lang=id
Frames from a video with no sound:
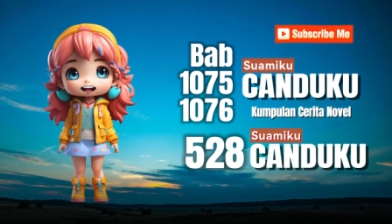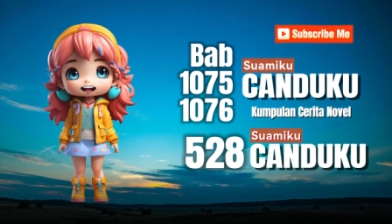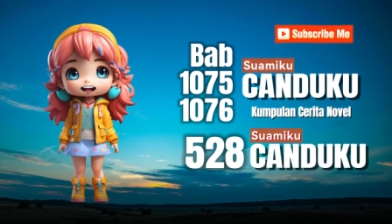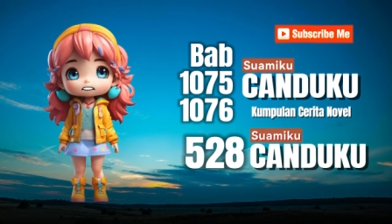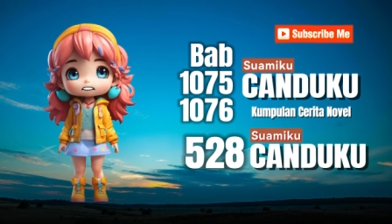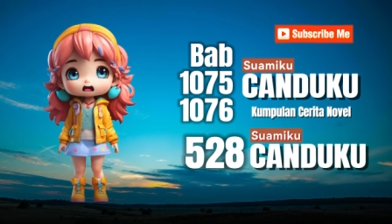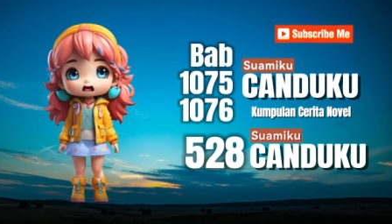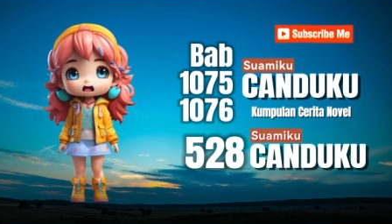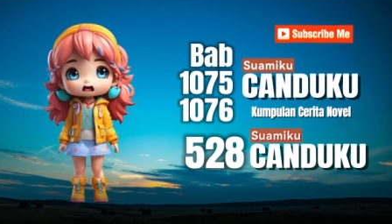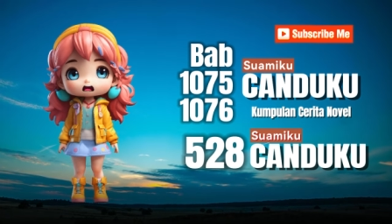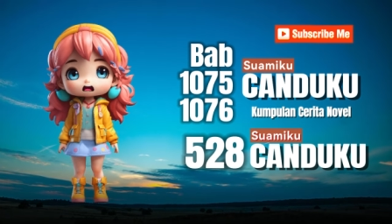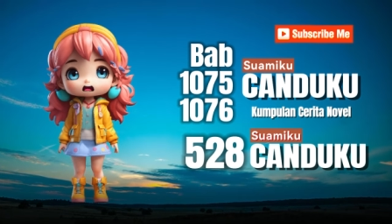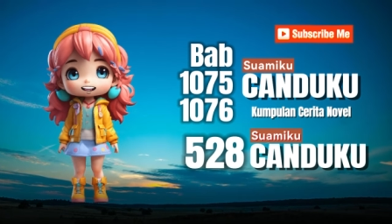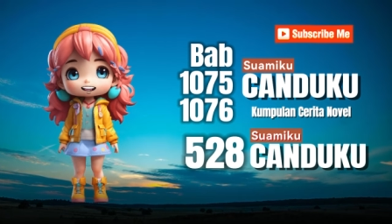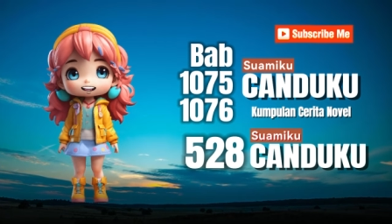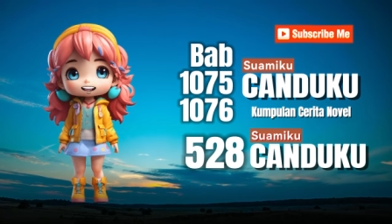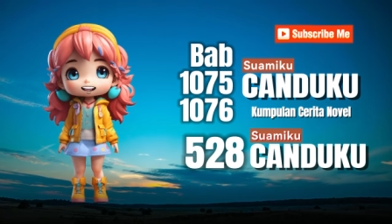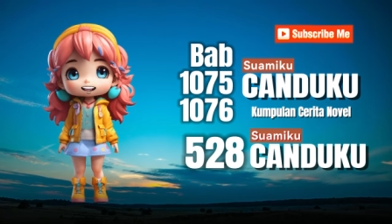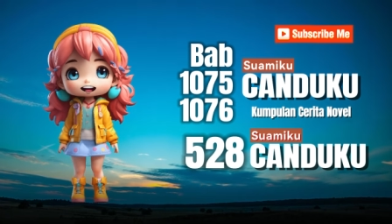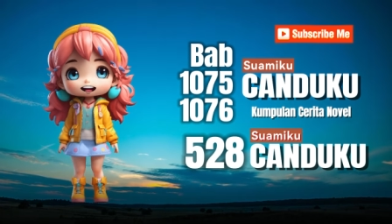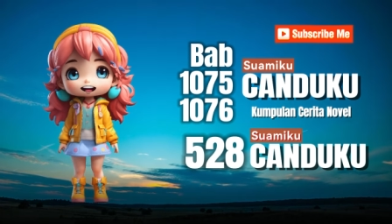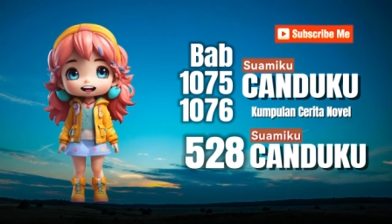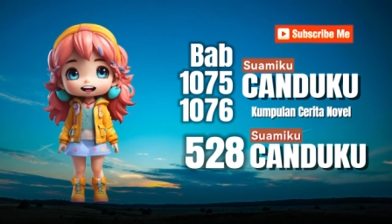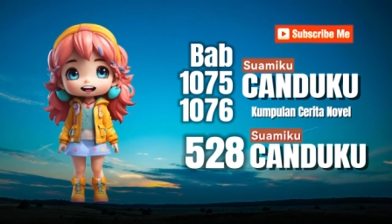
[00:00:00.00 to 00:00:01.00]
Harus
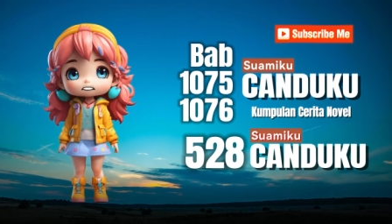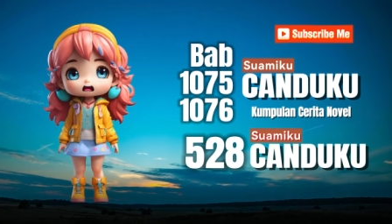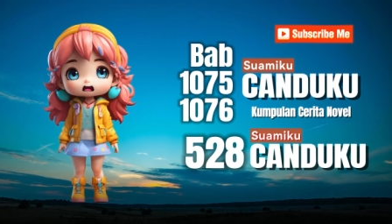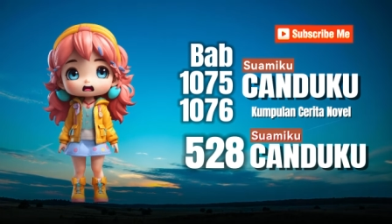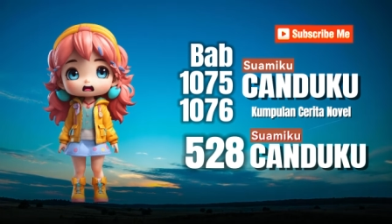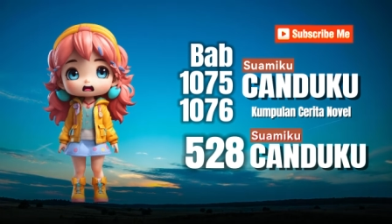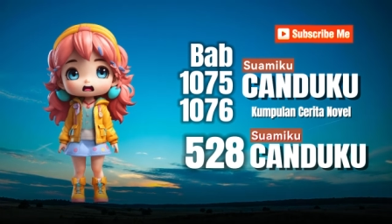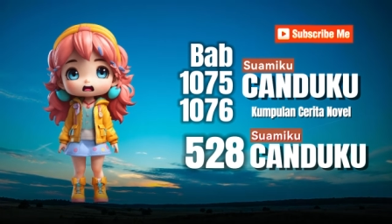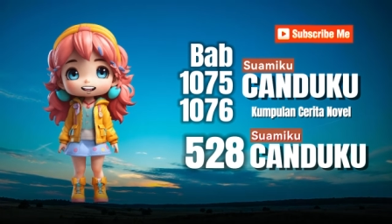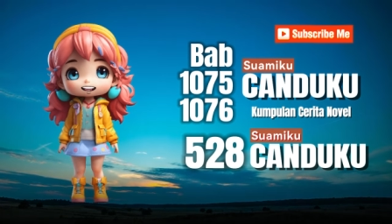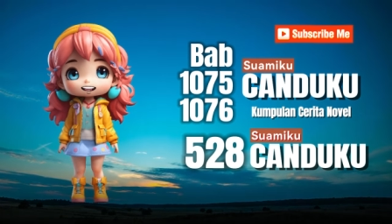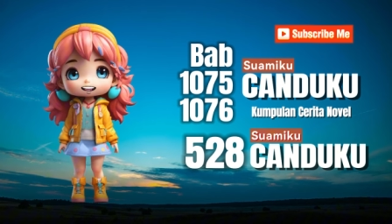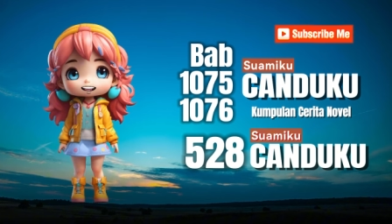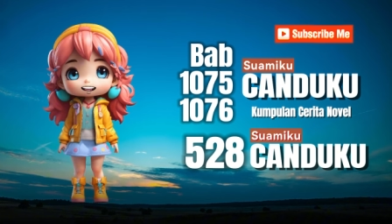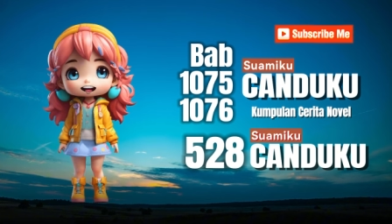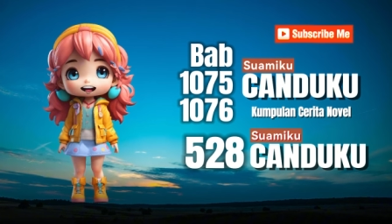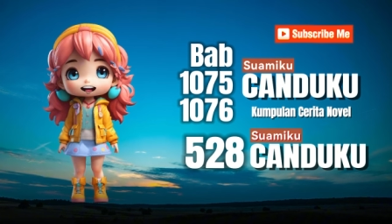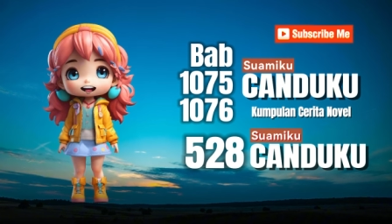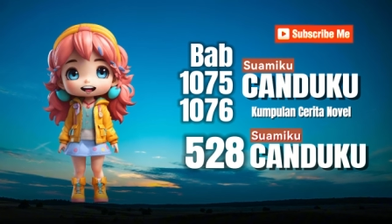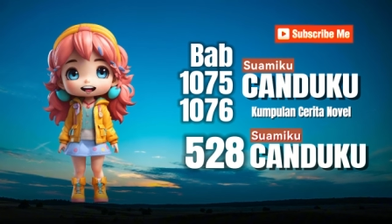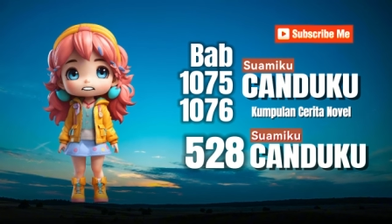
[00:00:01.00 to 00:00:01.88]
menunggu Clayton tumbuh